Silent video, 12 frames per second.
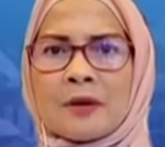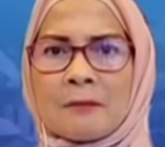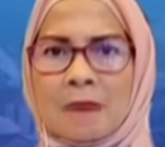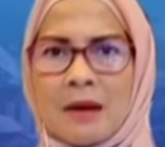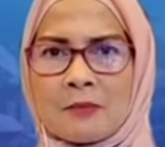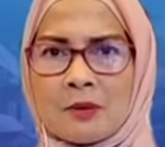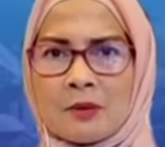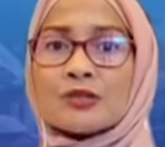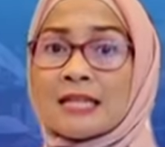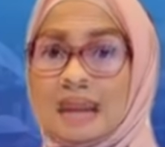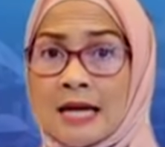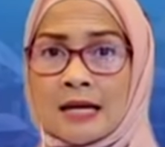memang
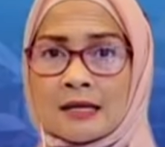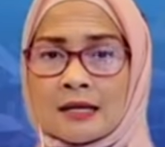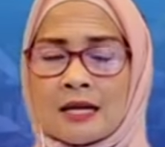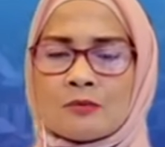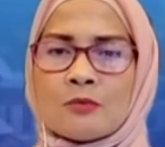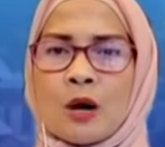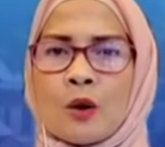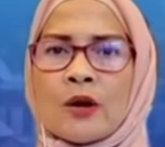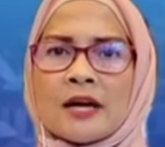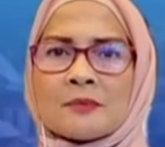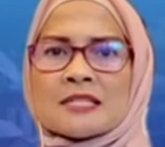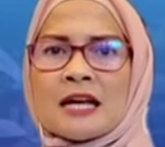membuktikan
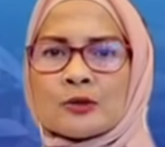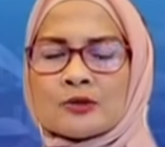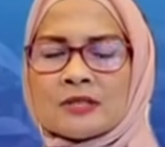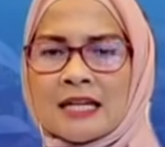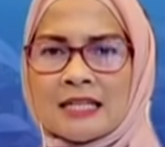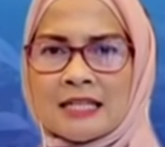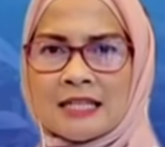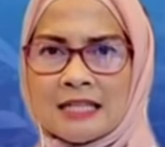bahwa yang bersangkutan